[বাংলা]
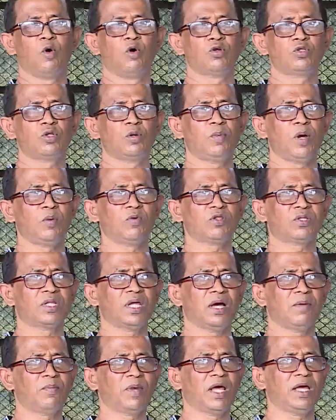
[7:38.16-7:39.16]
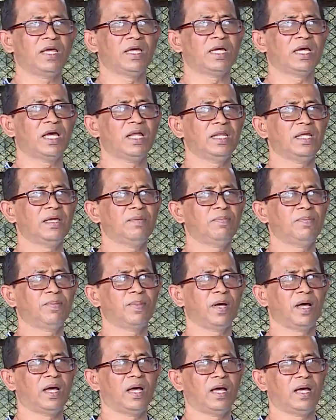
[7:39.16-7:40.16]
বর্জ্য ব্যবস্থা আমরা এখানে
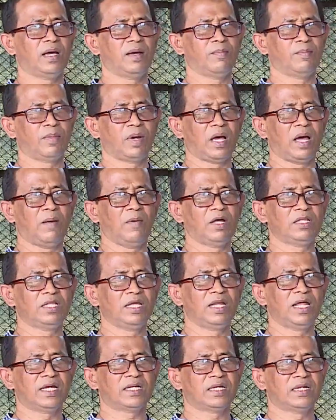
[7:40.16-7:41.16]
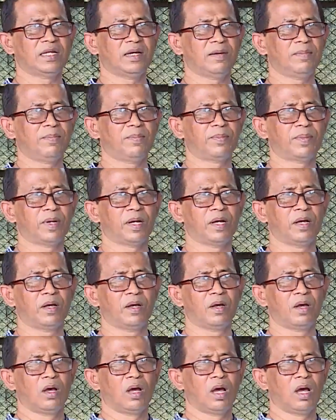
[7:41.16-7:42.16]
আমাদের একটা
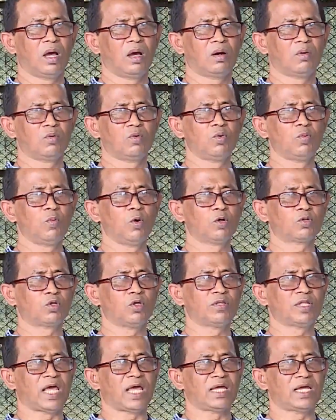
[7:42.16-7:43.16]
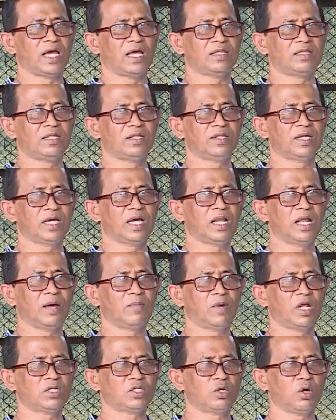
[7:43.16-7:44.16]
উন্মুক্ত জায়গা আছে যেখানে
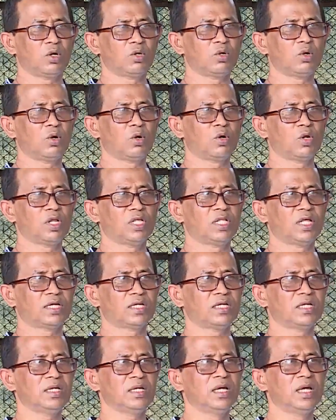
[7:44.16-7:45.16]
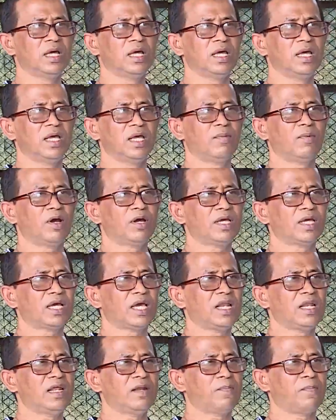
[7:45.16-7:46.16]
আমরা সংগ্রহ করে থাকি এবং
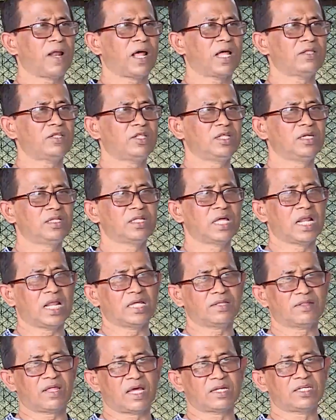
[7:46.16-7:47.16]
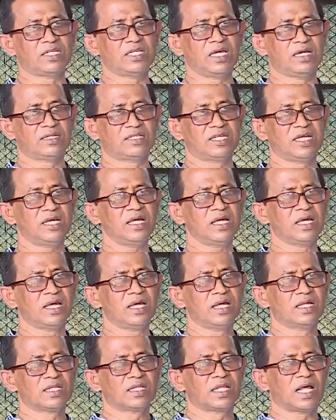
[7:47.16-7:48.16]
এখানে প্রান্তিক যারা চাষি আসে
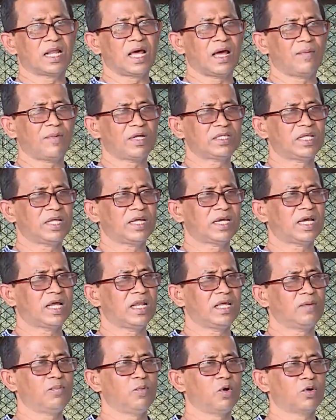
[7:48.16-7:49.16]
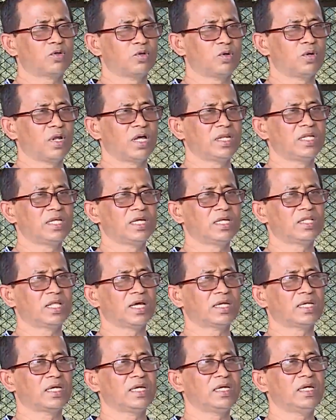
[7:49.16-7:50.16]
তারা আমাদের এখানে এই বর্জ্যটা নিয়ে
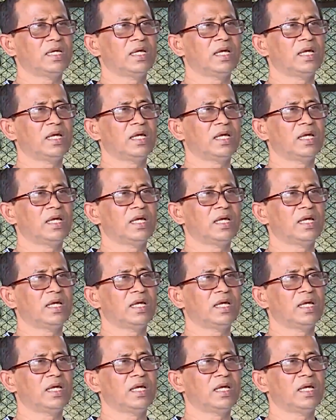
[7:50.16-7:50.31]
থাকে